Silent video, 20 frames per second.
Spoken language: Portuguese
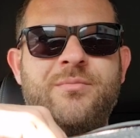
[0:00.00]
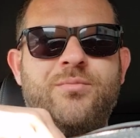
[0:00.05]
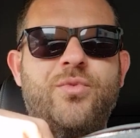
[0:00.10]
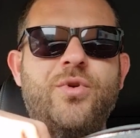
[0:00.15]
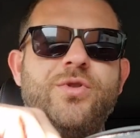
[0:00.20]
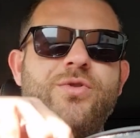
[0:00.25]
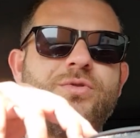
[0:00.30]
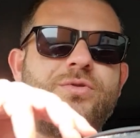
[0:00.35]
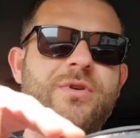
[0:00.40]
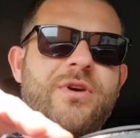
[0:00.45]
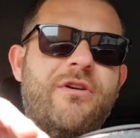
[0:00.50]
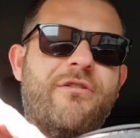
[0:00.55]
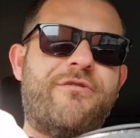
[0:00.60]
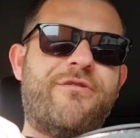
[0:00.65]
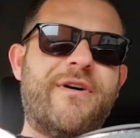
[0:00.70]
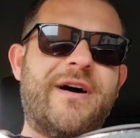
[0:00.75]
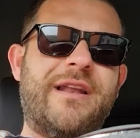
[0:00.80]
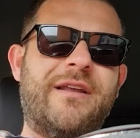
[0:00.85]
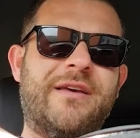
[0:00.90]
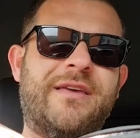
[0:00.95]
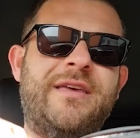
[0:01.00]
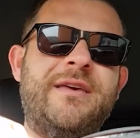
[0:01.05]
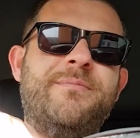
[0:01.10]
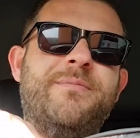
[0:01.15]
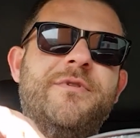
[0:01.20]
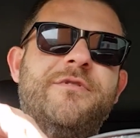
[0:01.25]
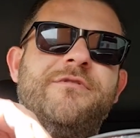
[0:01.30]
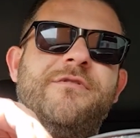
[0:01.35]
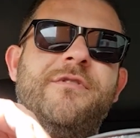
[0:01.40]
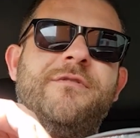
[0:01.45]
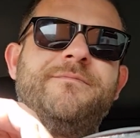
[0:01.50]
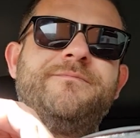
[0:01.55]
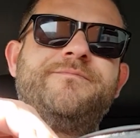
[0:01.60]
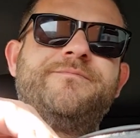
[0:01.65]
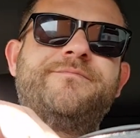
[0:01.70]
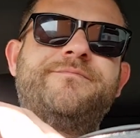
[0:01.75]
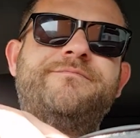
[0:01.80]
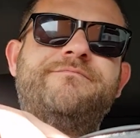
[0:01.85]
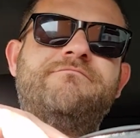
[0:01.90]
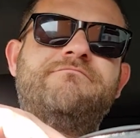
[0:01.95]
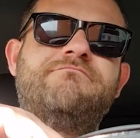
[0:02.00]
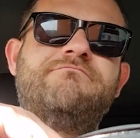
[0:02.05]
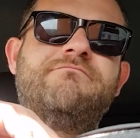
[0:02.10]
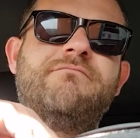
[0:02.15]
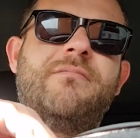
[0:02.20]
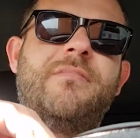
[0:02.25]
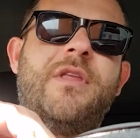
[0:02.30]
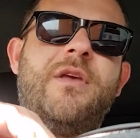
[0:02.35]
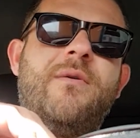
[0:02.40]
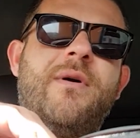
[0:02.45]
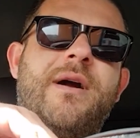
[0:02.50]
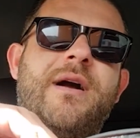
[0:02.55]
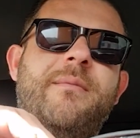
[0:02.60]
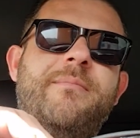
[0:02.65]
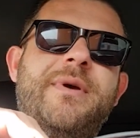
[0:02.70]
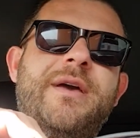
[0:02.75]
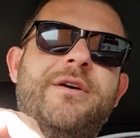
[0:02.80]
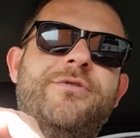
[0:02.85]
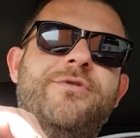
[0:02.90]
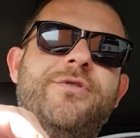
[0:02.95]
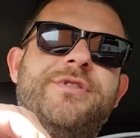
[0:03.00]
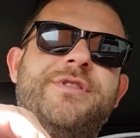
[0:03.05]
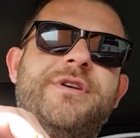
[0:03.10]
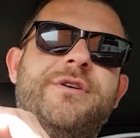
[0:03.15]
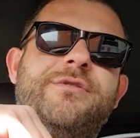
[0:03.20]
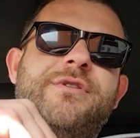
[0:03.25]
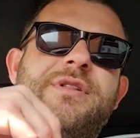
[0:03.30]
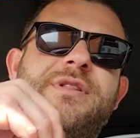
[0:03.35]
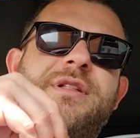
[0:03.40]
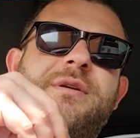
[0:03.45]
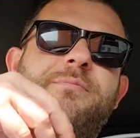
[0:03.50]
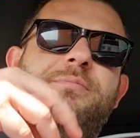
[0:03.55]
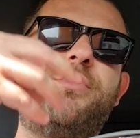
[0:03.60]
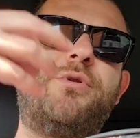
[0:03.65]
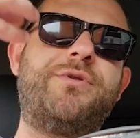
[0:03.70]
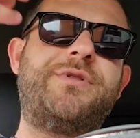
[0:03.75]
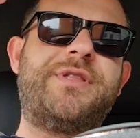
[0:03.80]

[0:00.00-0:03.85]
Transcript: Muito do que eu falo aqui, pessoal, eu acabei adotando assim para